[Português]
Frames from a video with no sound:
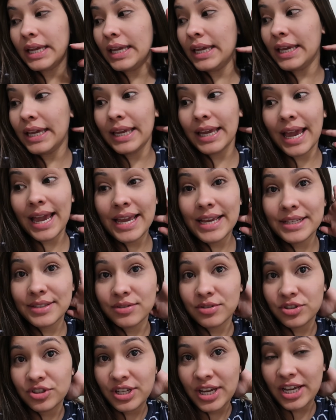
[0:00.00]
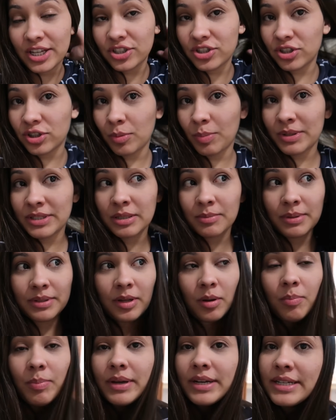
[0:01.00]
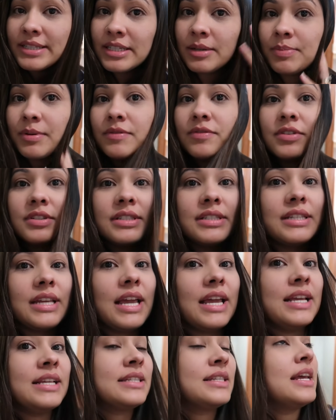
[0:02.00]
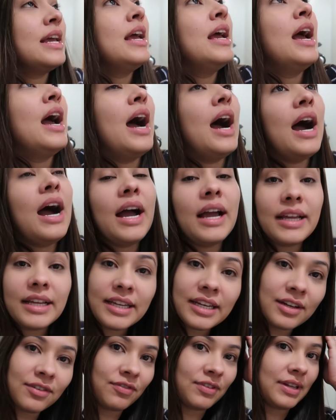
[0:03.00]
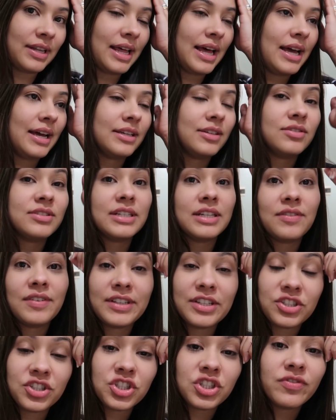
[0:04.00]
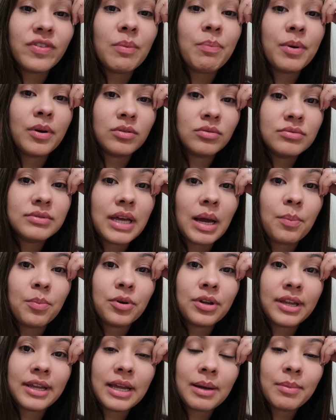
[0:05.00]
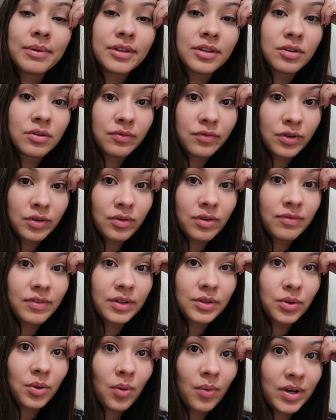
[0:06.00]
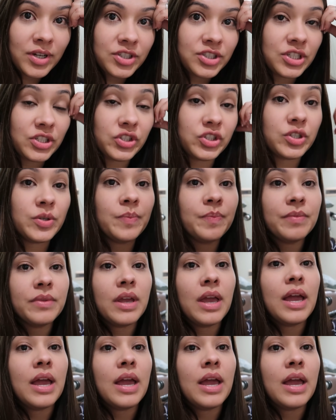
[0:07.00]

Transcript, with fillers: E é isso, gente. Só tô passando pra dar um parecer pra vocês. Ah, queria falar que eu sei que vai ter gente que vai perguntar por que a Amanda não foi no evento com a gente.